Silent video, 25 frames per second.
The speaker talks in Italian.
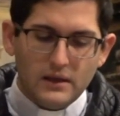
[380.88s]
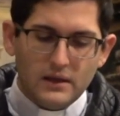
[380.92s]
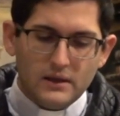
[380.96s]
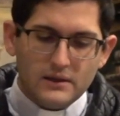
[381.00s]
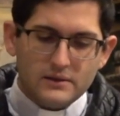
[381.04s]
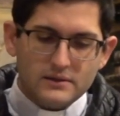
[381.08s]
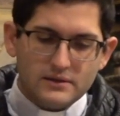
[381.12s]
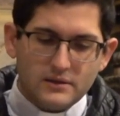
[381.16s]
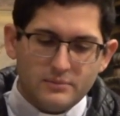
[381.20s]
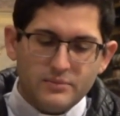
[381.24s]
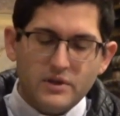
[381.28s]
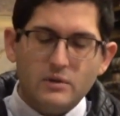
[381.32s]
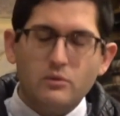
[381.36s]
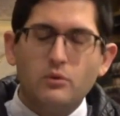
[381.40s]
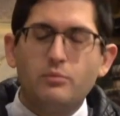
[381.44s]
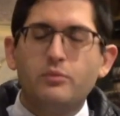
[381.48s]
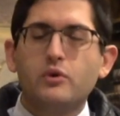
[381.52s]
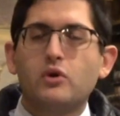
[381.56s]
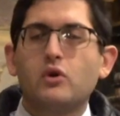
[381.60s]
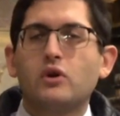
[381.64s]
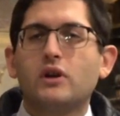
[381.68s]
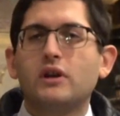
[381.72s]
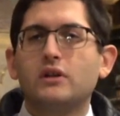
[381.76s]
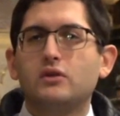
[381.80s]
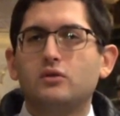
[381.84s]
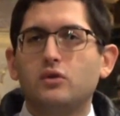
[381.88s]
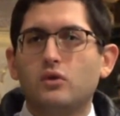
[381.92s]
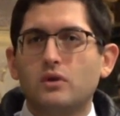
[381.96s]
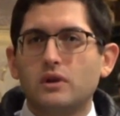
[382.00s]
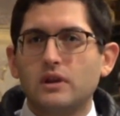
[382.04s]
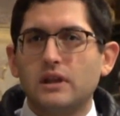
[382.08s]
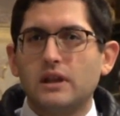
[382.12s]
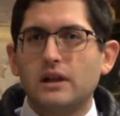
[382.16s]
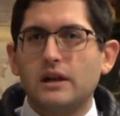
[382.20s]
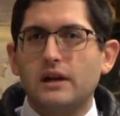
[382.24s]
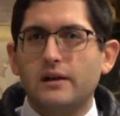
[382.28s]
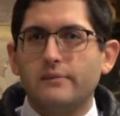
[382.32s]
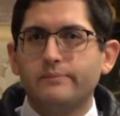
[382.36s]
sappiamo però che
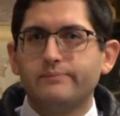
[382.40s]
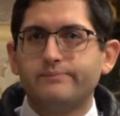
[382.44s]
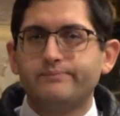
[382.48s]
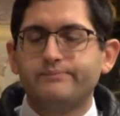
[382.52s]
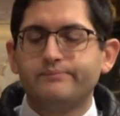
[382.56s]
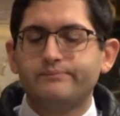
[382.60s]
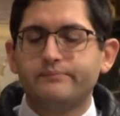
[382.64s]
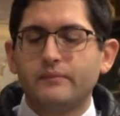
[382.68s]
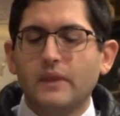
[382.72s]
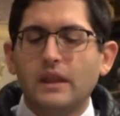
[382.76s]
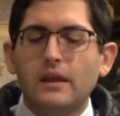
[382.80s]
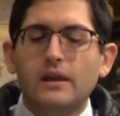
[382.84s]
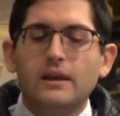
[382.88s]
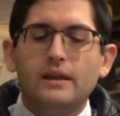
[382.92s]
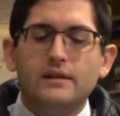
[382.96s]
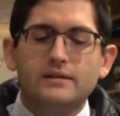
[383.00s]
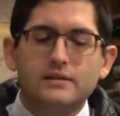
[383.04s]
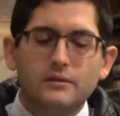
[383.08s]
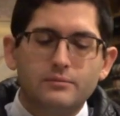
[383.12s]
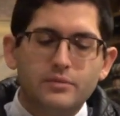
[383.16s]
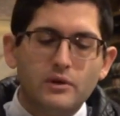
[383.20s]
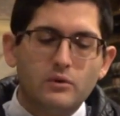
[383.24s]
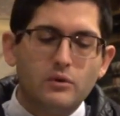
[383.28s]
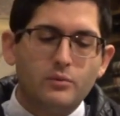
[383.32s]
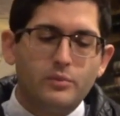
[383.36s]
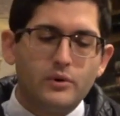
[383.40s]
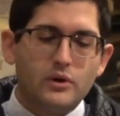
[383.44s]
tornerà e sappiamo